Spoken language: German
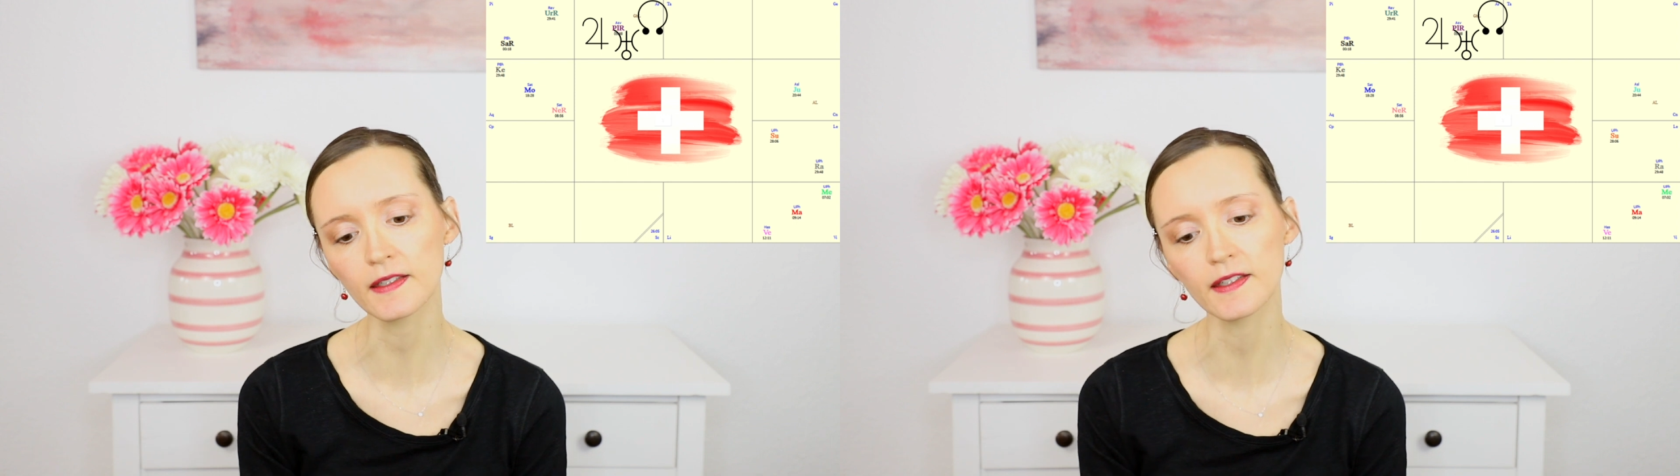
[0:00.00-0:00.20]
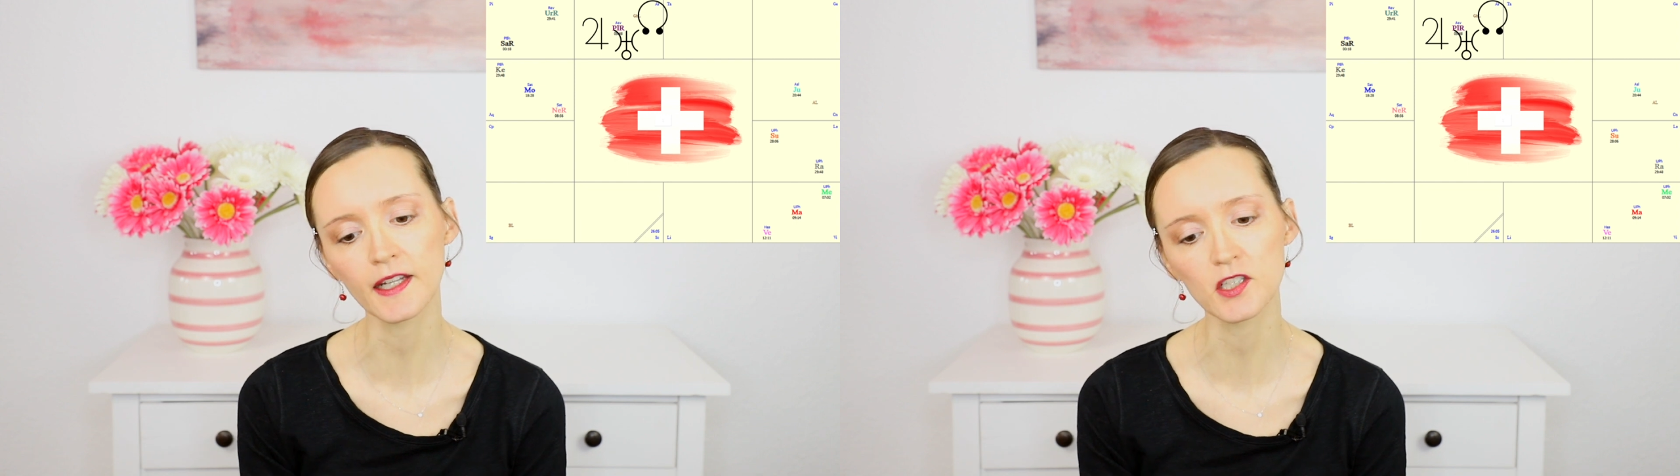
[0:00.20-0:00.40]

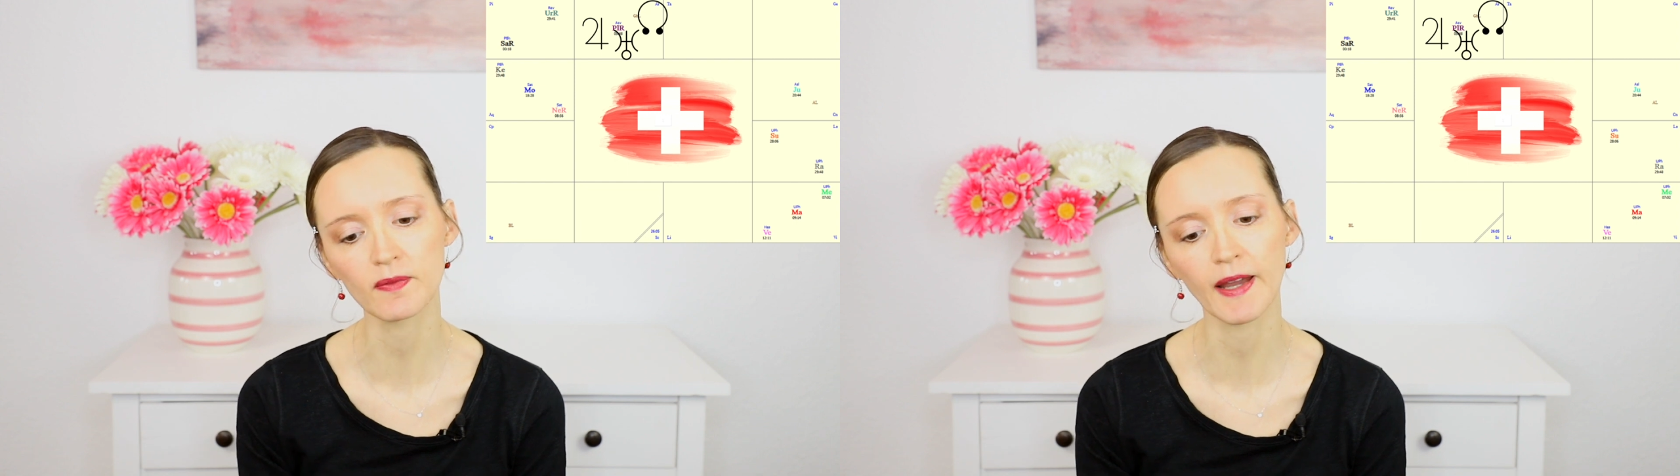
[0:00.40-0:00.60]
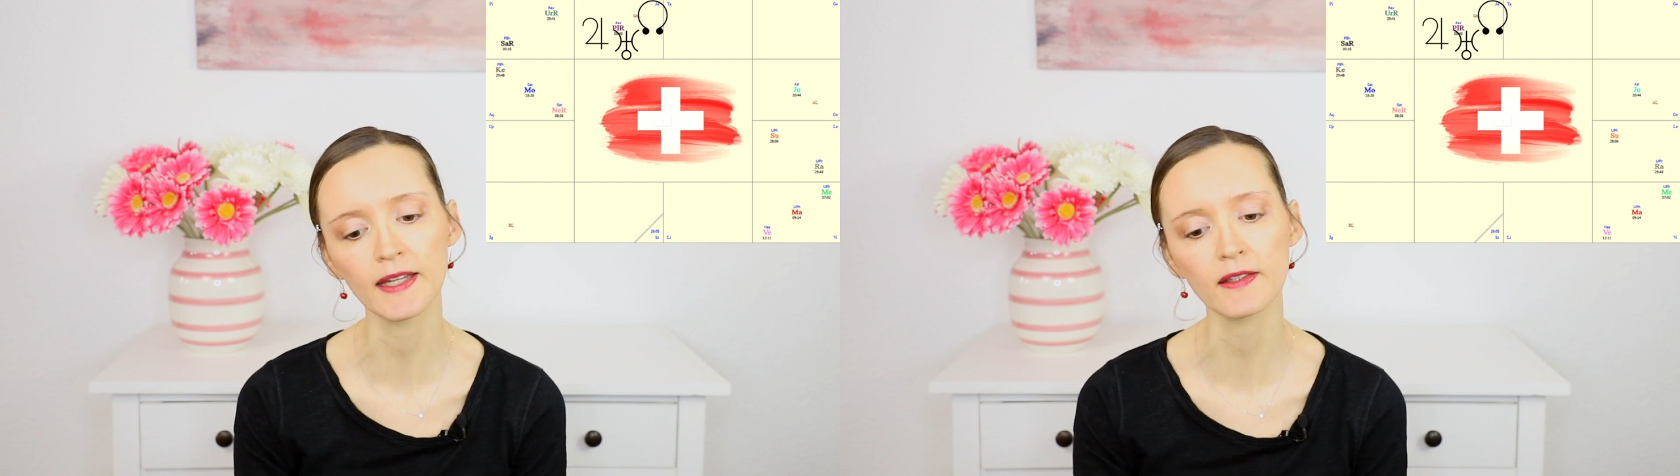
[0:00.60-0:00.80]
in der
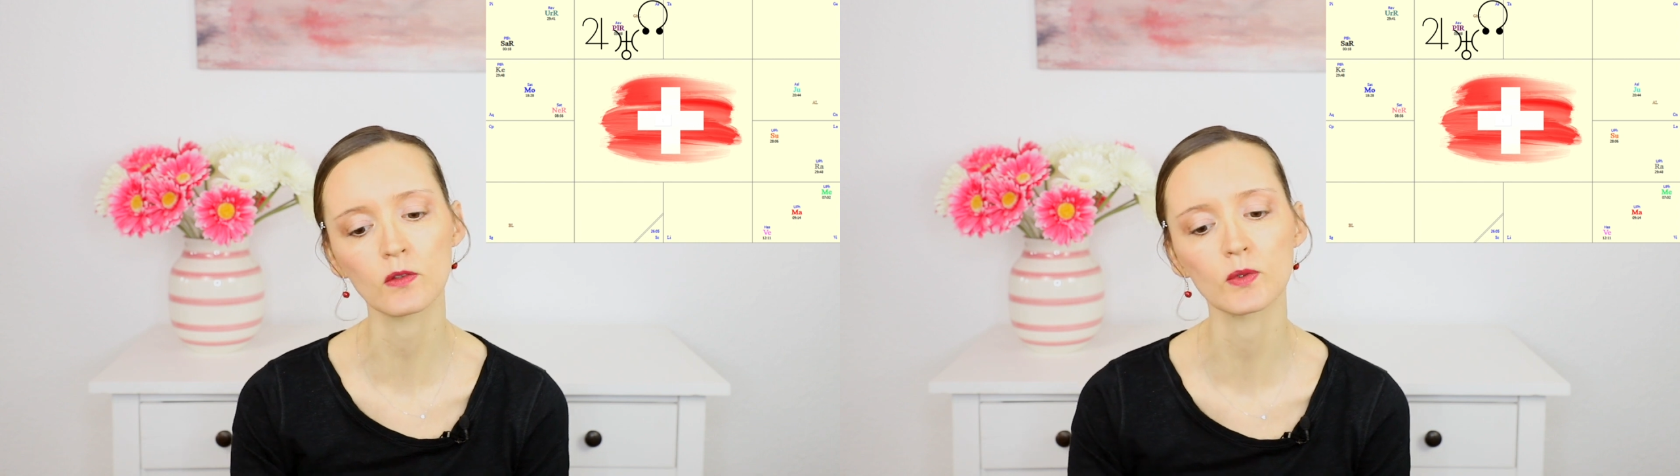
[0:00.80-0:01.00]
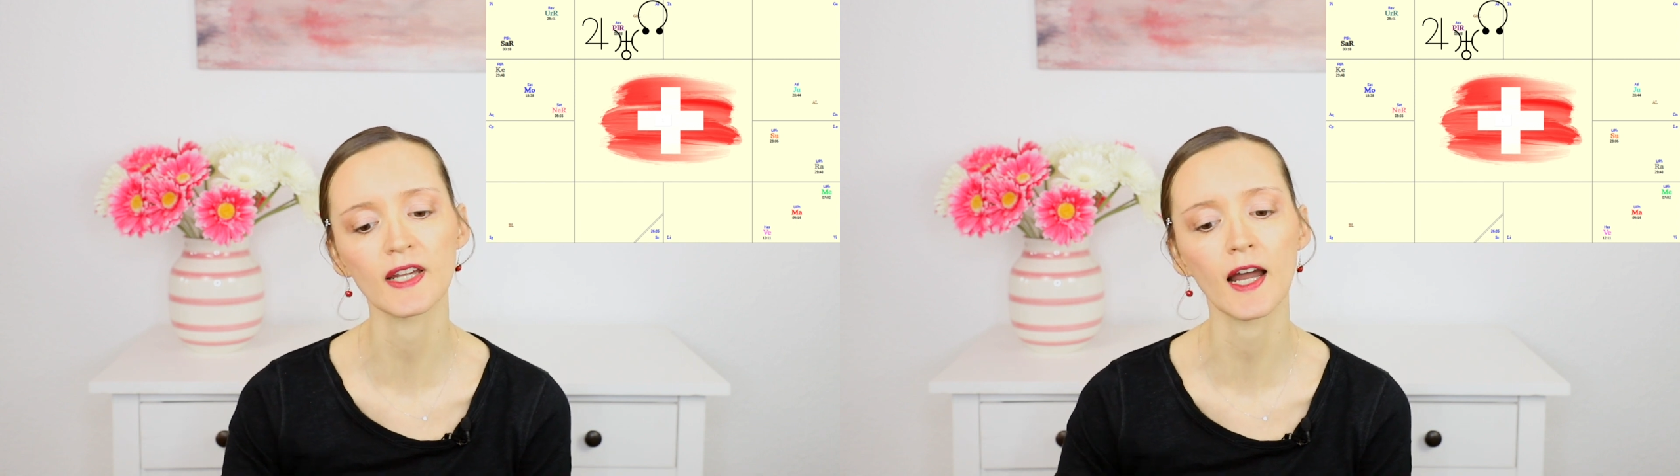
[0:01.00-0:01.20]

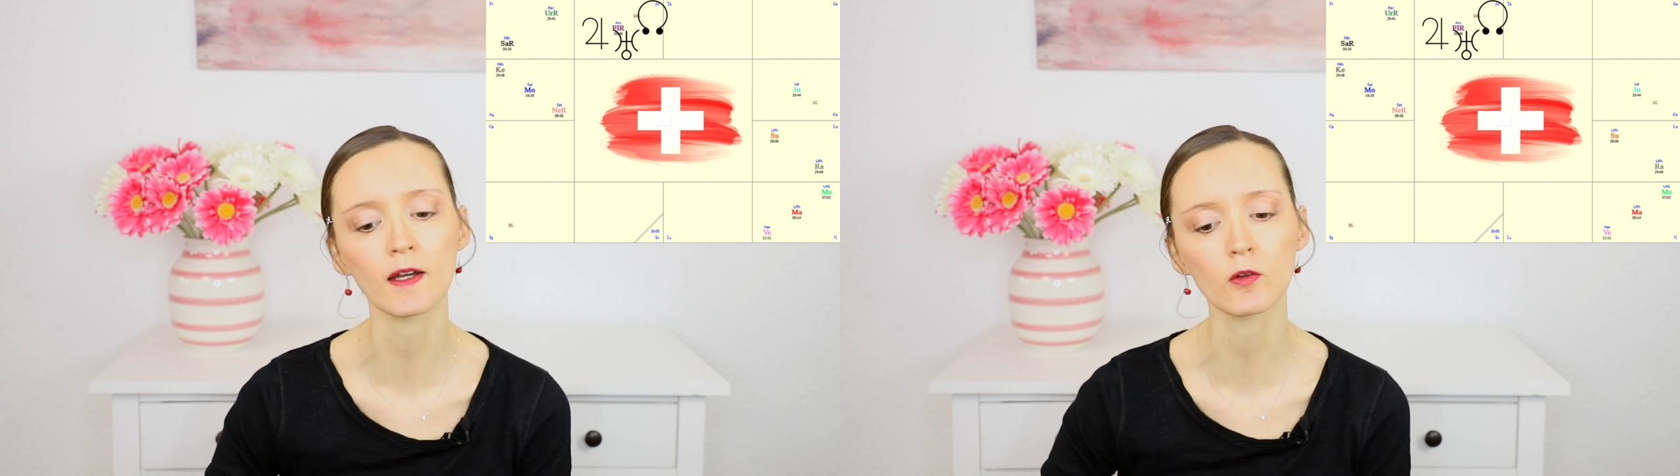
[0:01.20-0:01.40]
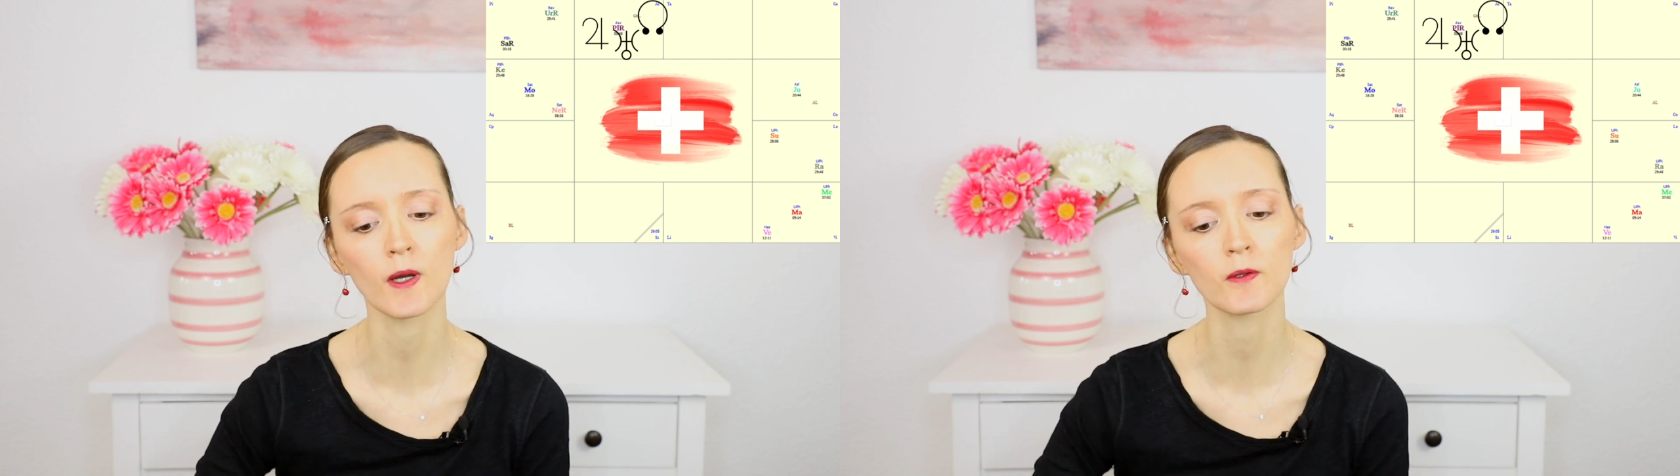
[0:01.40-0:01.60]
Schweiz und
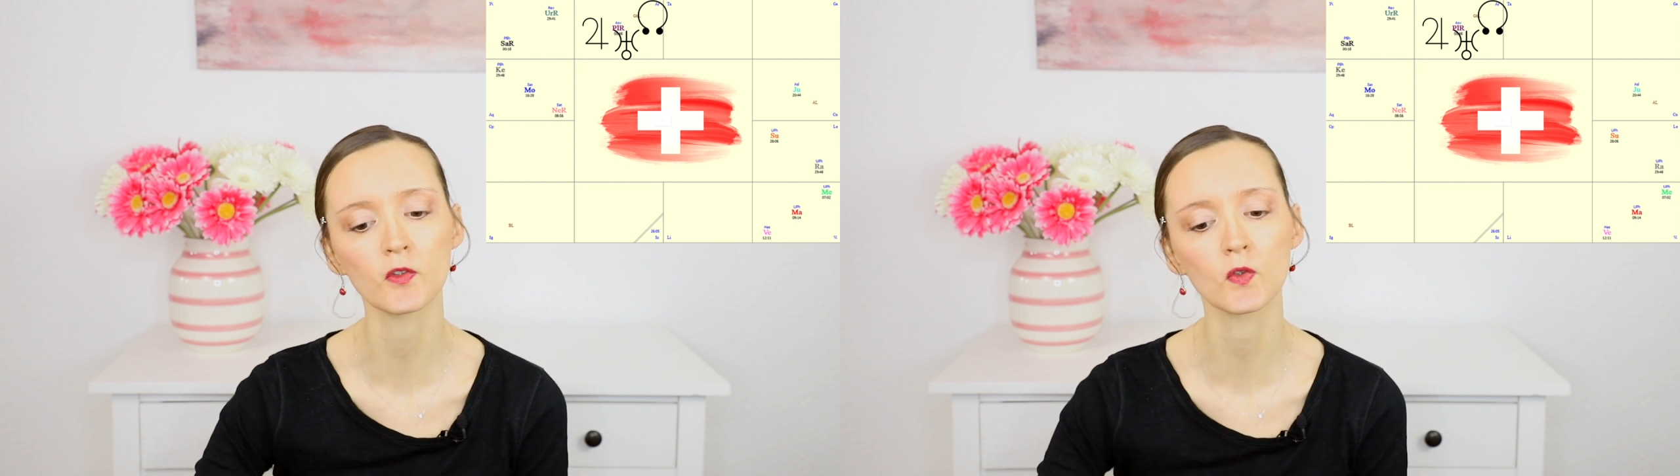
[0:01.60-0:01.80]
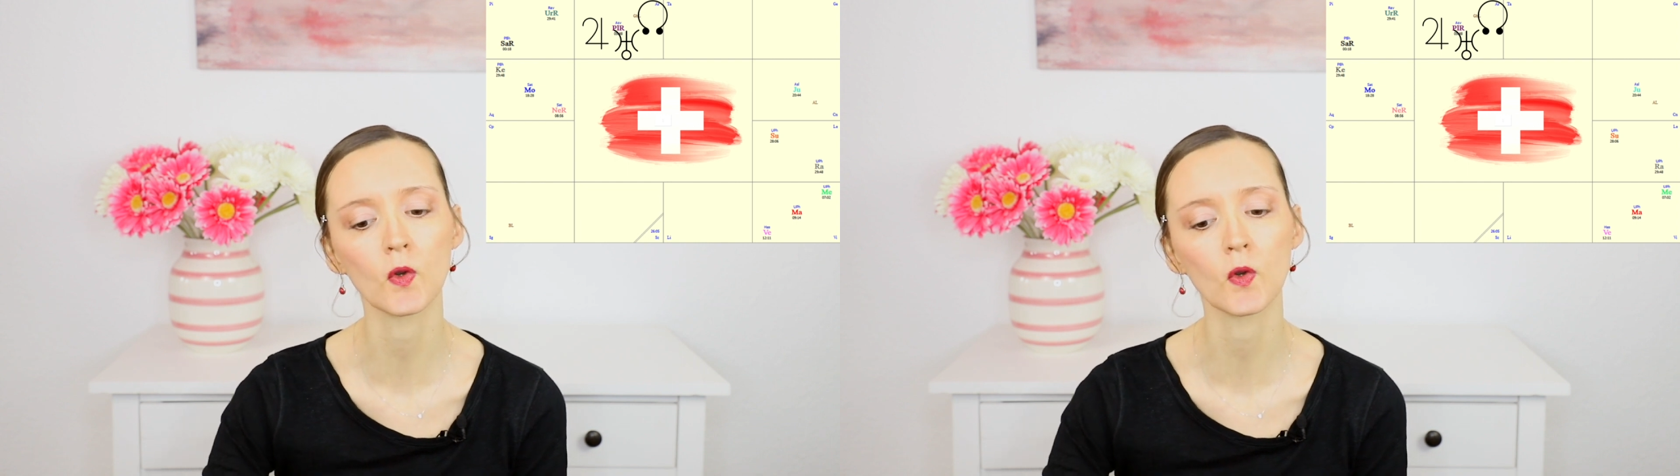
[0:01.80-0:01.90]
daraus